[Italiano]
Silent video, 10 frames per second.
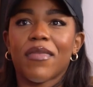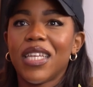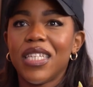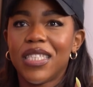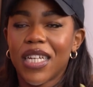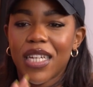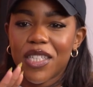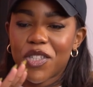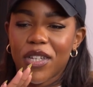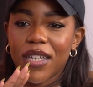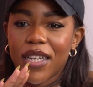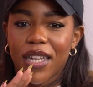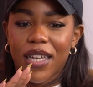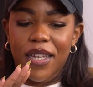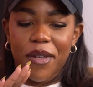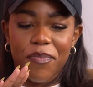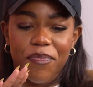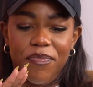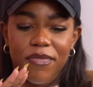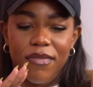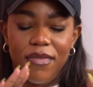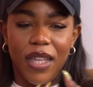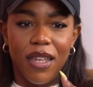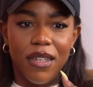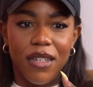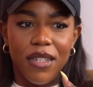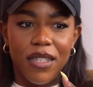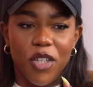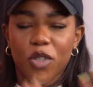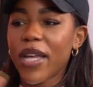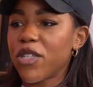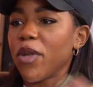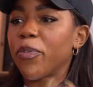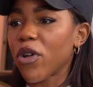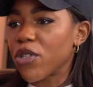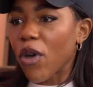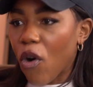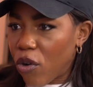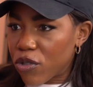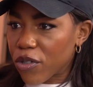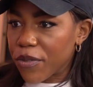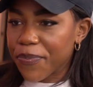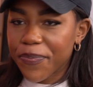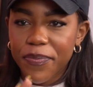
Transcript: internet, cioè, eh, secondo me ha i suoi pro e i suoi contro.